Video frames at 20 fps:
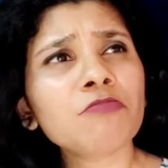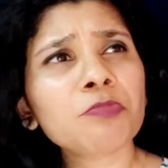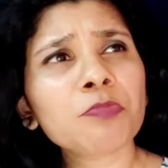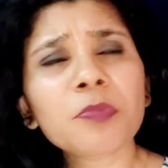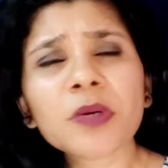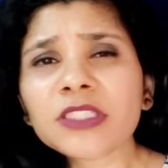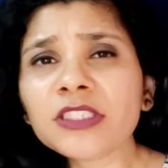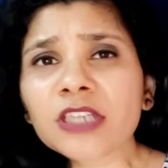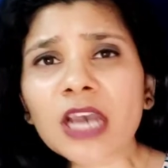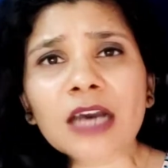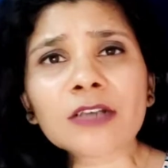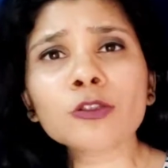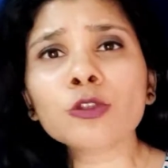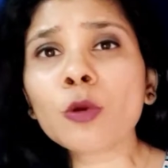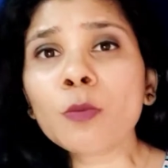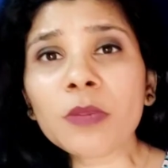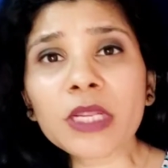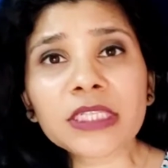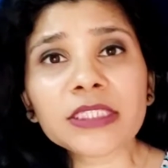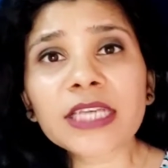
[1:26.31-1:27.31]
पचासों
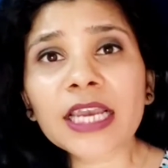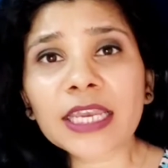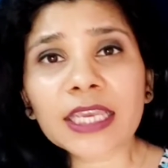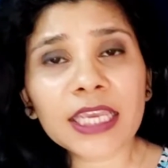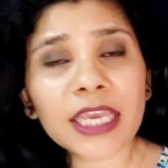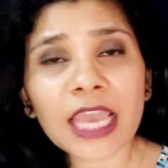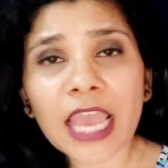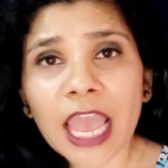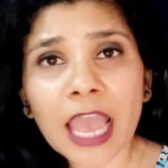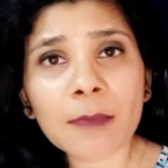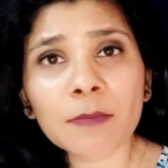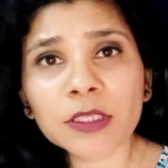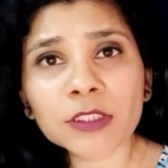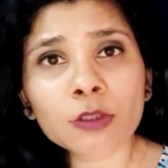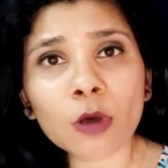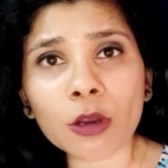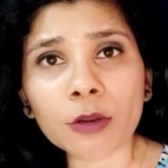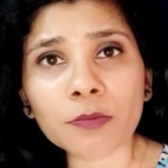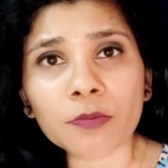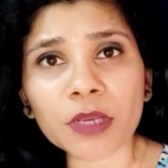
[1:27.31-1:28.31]
मिल जाएंगे
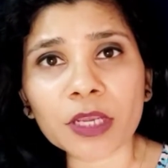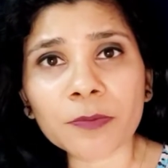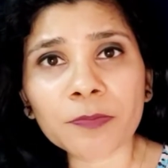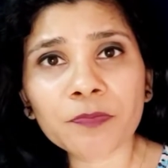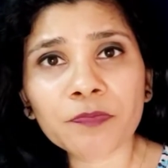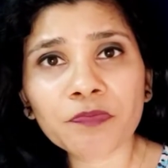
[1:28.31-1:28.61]
एमेजोन पे